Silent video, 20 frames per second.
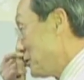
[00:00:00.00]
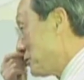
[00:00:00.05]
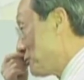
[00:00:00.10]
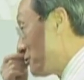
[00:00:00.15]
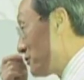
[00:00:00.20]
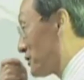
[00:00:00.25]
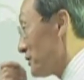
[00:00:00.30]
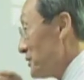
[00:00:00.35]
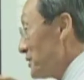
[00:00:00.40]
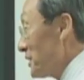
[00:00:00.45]

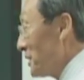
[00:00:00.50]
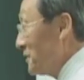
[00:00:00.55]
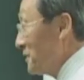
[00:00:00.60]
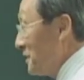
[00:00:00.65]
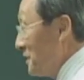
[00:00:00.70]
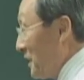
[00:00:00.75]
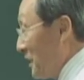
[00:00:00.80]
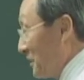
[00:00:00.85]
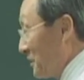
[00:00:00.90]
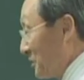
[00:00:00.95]
유전자
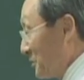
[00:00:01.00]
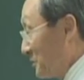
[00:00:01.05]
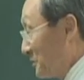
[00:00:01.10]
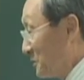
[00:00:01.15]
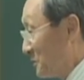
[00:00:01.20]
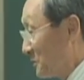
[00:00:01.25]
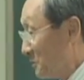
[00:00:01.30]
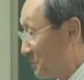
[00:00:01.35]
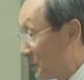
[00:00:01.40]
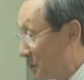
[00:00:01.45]

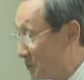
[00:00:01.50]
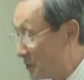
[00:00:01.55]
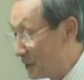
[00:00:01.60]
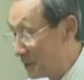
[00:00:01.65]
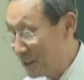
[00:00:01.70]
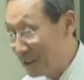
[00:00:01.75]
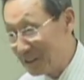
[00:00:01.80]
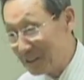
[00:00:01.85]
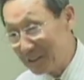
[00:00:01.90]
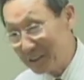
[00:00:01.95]
의학적으로
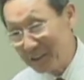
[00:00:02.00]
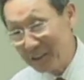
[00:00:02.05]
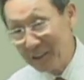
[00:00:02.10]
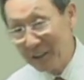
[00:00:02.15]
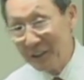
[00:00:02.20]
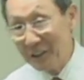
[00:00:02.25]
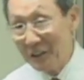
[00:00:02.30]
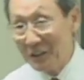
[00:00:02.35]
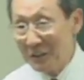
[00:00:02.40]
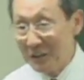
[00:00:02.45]
보면은
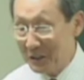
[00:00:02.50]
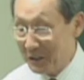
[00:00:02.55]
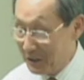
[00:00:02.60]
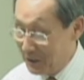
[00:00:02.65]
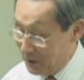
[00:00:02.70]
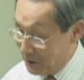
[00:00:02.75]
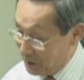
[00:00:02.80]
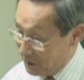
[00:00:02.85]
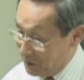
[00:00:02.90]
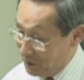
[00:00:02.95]

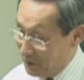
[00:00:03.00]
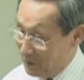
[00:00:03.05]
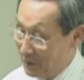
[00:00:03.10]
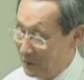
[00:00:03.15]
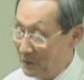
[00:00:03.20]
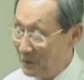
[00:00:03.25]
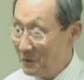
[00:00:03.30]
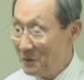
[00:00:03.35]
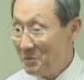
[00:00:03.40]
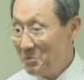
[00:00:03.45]

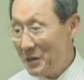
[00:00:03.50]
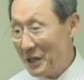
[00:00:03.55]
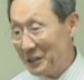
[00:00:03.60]
그것도